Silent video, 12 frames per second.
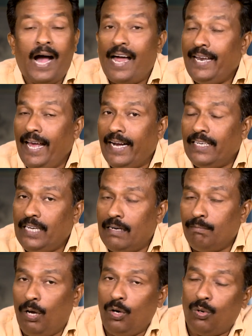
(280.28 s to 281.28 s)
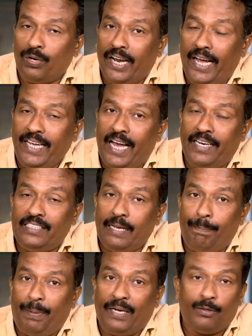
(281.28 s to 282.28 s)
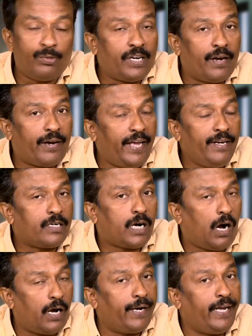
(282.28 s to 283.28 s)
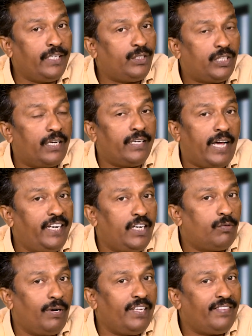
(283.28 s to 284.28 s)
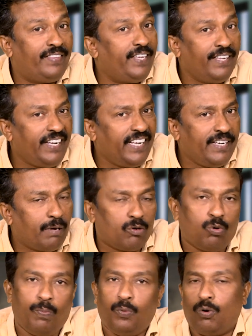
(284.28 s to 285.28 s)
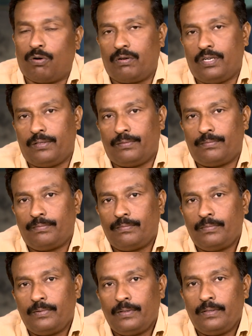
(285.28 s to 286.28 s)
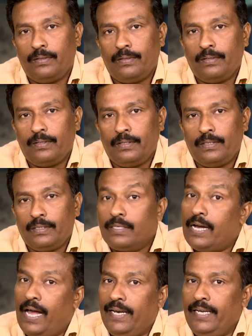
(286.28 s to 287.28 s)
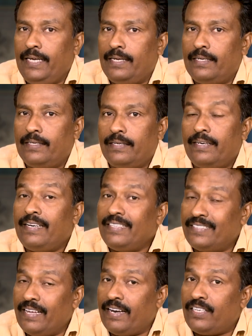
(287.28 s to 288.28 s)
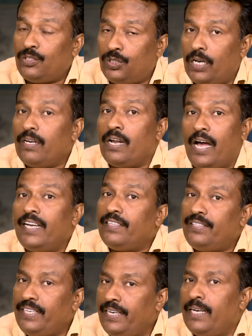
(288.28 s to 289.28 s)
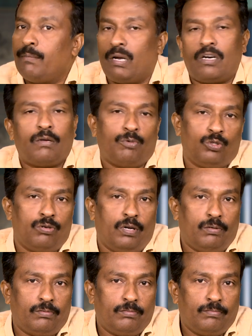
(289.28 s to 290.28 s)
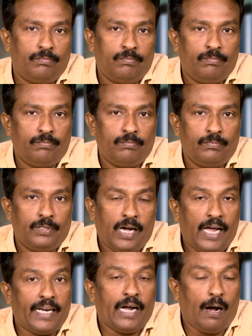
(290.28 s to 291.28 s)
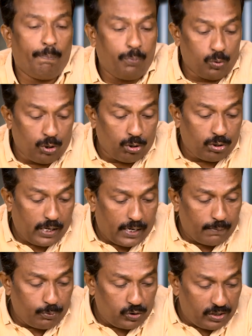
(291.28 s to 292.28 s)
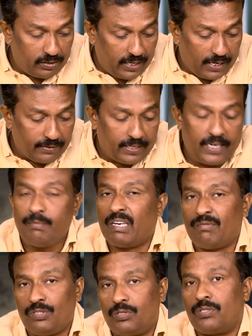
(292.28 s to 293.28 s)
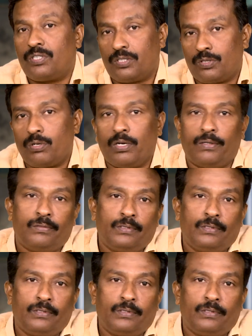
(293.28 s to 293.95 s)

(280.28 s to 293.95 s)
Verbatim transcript: అనేక జన్మలు ఉన్నాయి అని చెప్పేటువంటి రైన్ కార్నేషన్ అనేటువంటి థీరీని మనం ఒప్పుకోవడం లేదు కానీ రిజరెక్షన్ అనే థీరీని మనం నమ్ముతున్నాం అనగా పునరుత్నపు సిద్ధాంతాన్ని మనం విశ్వసిస్తున్నాం